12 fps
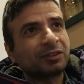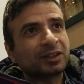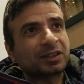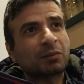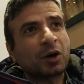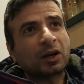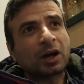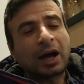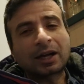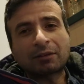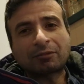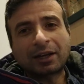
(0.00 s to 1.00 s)
في سماره
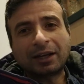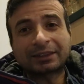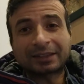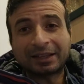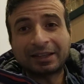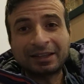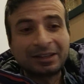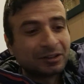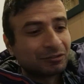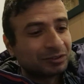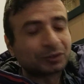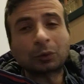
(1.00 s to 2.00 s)
حاجه في اي حته
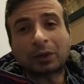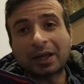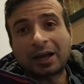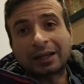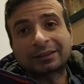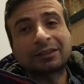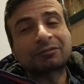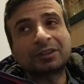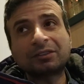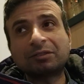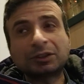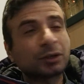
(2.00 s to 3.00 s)
في تركيا حتى
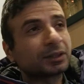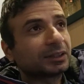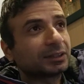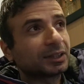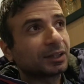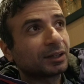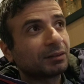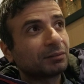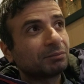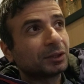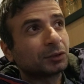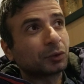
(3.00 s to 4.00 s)
في فيديوهات كتيره
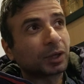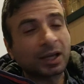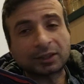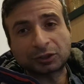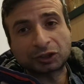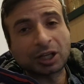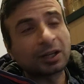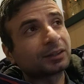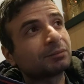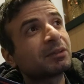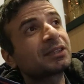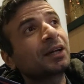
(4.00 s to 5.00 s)
من تركيا هتتشال
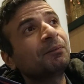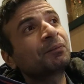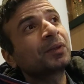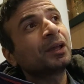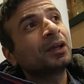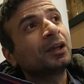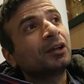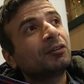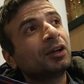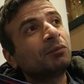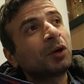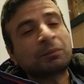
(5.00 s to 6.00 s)
هتمسح
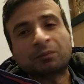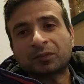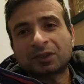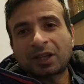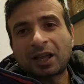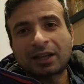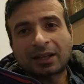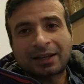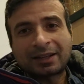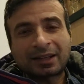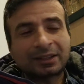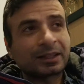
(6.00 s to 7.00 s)
المهم ده
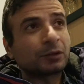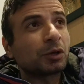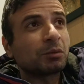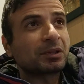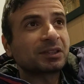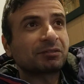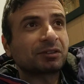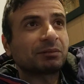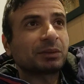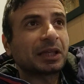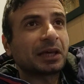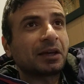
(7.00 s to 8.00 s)
كان التنويه بس في
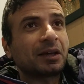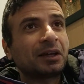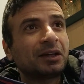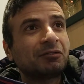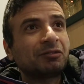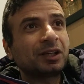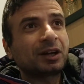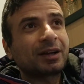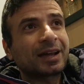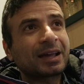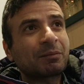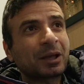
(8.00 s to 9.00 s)
البدايه في
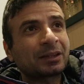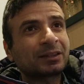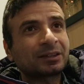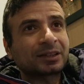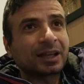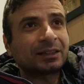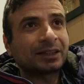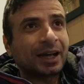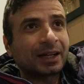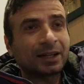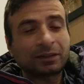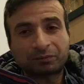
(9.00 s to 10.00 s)
قناه كمان ثالث
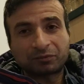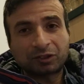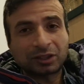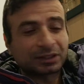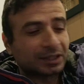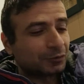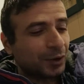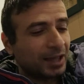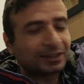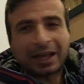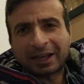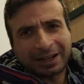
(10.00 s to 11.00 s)
حاجه في
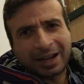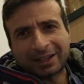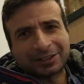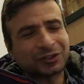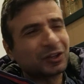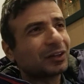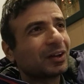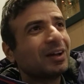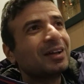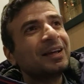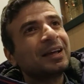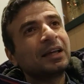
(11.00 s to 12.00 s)
التنويهات اخر حاجه ان شاء
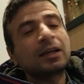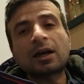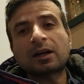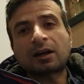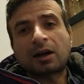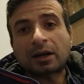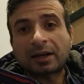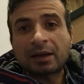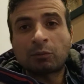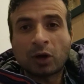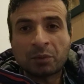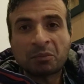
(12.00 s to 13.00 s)
الله هي
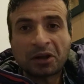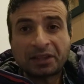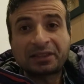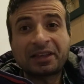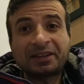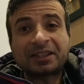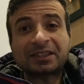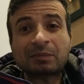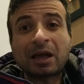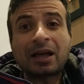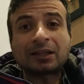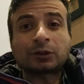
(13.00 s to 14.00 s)
قناه مهمه جدا
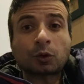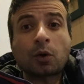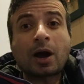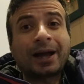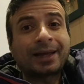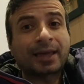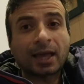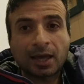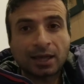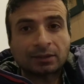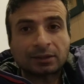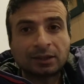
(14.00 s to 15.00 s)
اسمها تروى
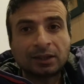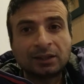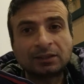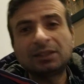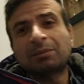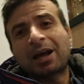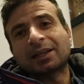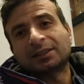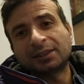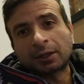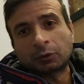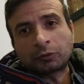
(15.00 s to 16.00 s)
حكايات دي بقى
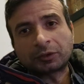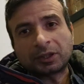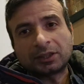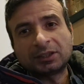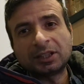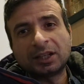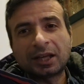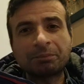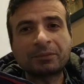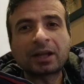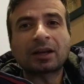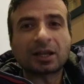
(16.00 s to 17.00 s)
جديده نوفي دي
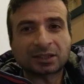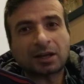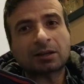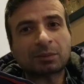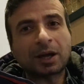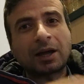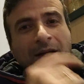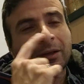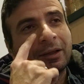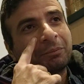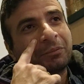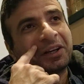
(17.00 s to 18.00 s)
الابن الاصغر بقى
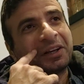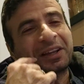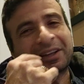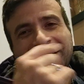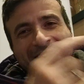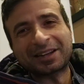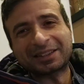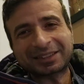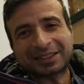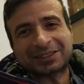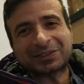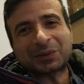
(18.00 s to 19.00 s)
من قناه
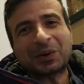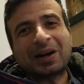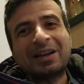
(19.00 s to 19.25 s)
اكس